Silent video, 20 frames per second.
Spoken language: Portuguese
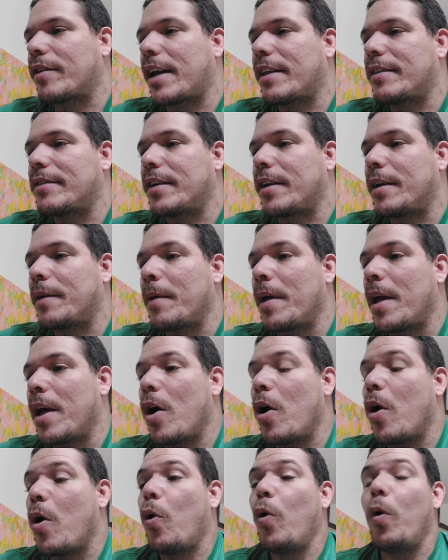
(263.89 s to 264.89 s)
Quer dizer,
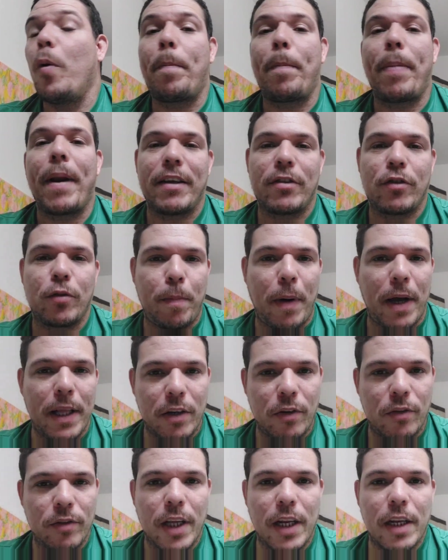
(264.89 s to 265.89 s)
o preço
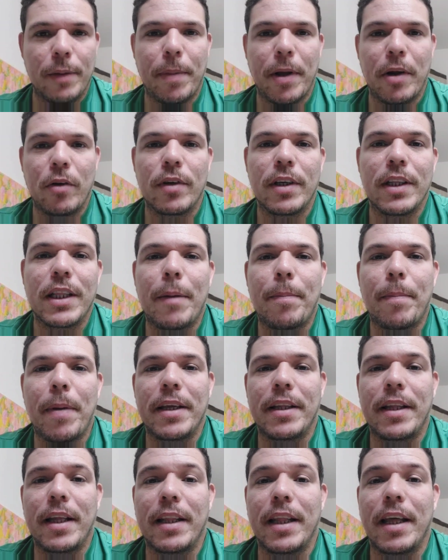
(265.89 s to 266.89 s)
padrão dele, pelo que dá para
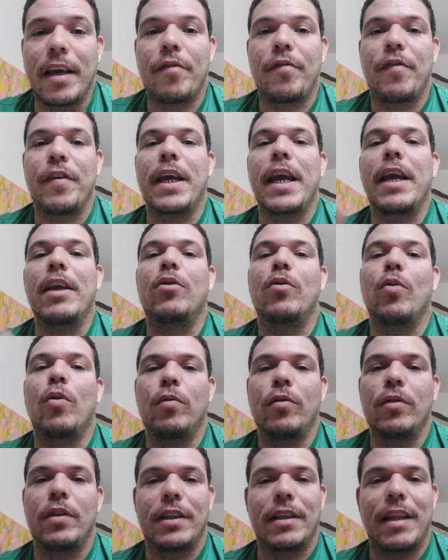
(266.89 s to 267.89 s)
entender, fica em
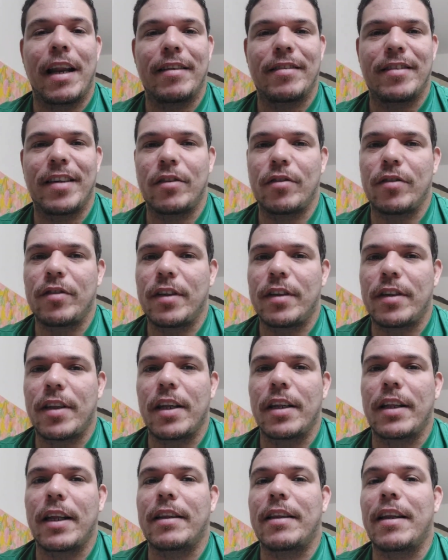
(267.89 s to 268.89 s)
torno de
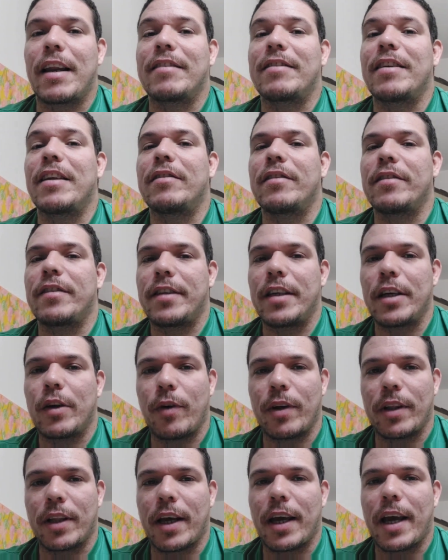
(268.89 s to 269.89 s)
330 a
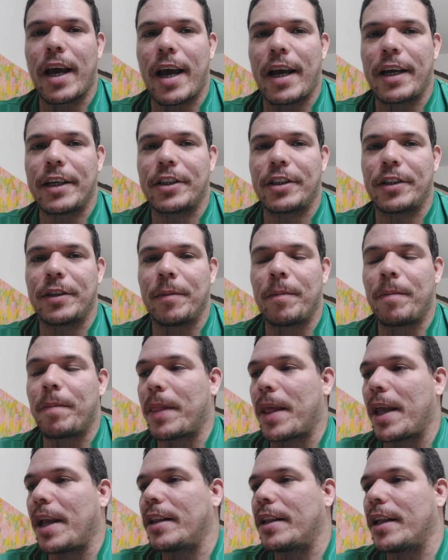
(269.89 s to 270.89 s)
350 reais,
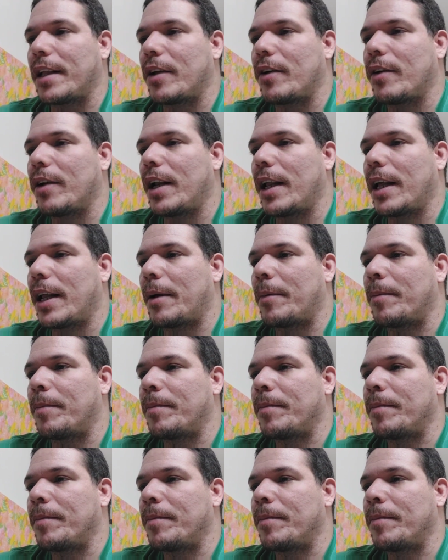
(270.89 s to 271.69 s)
entendeu, galera?